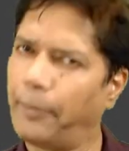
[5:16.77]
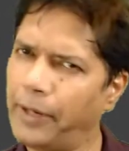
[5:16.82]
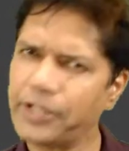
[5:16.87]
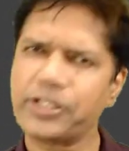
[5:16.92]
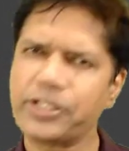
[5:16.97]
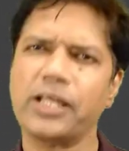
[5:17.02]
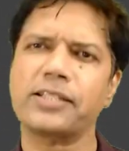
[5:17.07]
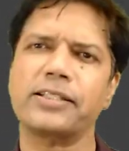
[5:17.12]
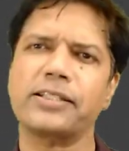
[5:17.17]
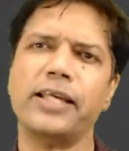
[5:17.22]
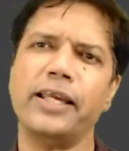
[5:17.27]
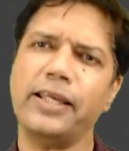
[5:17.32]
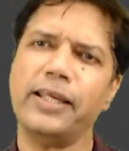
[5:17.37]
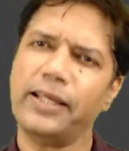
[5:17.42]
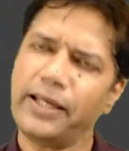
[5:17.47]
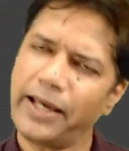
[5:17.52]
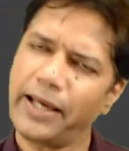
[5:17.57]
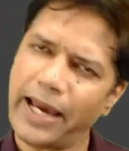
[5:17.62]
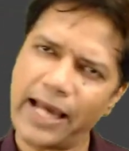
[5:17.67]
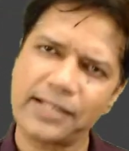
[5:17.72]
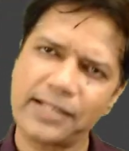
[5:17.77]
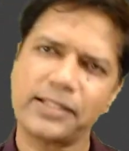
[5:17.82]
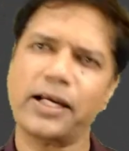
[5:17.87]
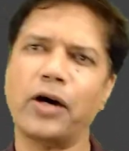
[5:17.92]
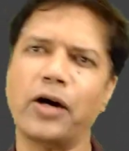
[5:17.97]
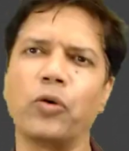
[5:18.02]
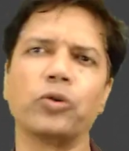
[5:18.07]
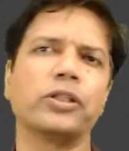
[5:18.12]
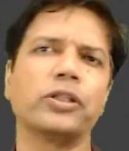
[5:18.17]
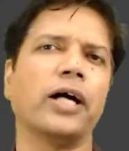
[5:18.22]
हमेशा से ही
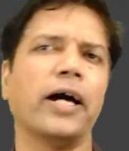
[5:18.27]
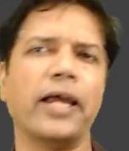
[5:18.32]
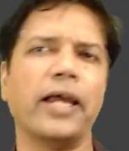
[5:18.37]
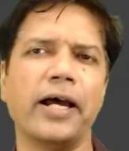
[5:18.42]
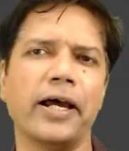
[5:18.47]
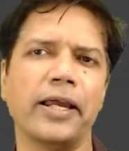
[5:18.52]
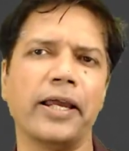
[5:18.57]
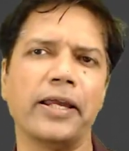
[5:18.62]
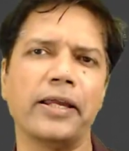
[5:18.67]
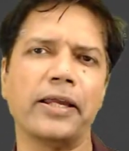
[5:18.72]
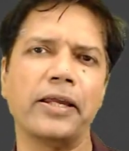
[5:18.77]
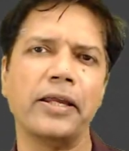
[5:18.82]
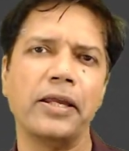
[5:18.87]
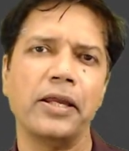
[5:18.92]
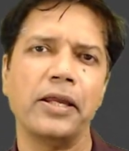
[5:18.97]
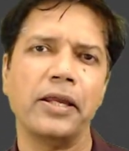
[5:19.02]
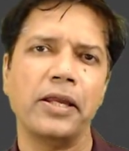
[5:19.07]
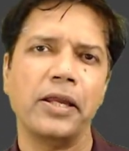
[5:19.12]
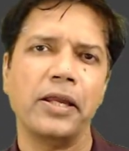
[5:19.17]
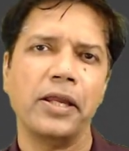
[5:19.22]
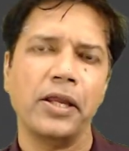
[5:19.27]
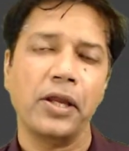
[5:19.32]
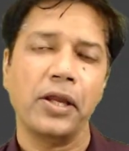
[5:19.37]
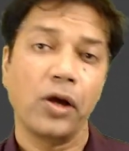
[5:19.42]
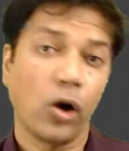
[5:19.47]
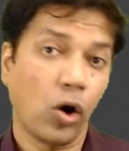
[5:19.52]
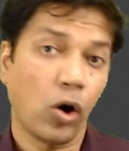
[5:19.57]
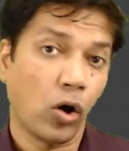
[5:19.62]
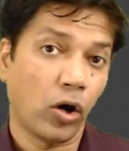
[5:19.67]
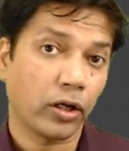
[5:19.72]
ऐसा होता आया है
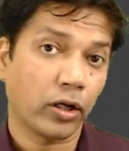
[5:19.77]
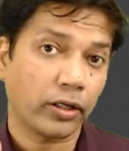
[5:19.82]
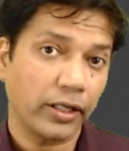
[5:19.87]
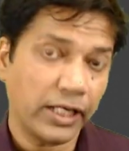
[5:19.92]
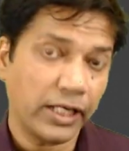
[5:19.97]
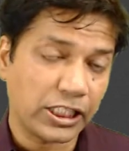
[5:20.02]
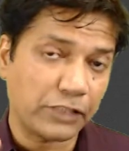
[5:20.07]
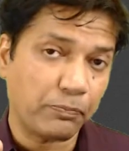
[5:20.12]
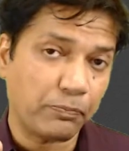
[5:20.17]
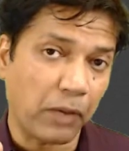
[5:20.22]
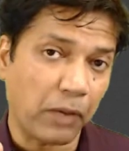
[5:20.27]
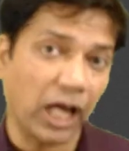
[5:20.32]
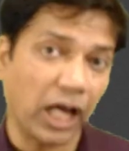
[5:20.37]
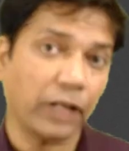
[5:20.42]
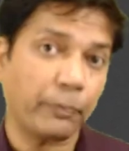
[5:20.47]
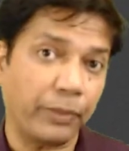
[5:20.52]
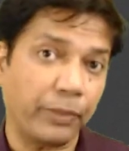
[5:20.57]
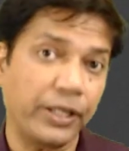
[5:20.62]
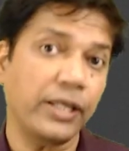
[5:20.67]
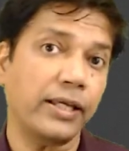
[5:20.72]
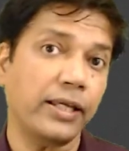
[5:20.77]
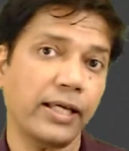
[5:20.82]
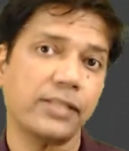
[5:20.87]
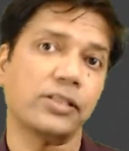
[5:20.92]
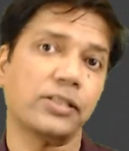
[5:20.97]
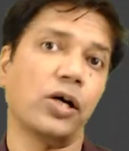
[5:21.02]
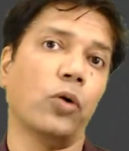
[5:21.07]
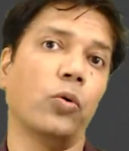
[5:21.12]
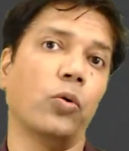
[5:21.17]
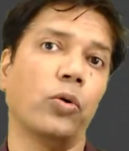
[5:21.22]
और इस बार भी
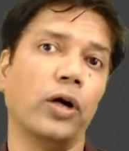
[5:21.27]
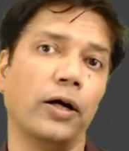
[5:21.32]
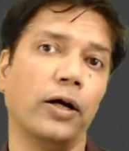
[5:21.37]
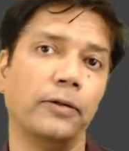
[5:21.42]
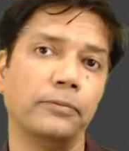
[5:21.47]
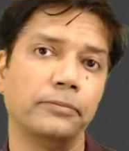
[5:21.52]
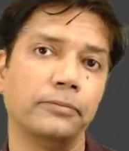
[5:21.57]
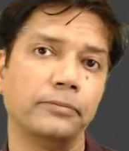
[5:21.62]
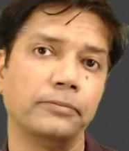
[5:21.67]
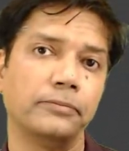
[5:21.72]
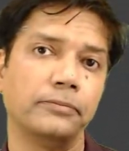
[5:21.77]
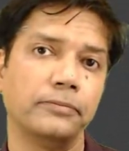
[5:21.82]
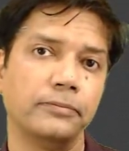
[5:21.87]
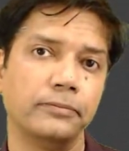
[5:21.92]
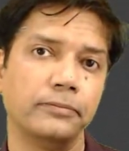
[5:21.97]
ऐसा होगा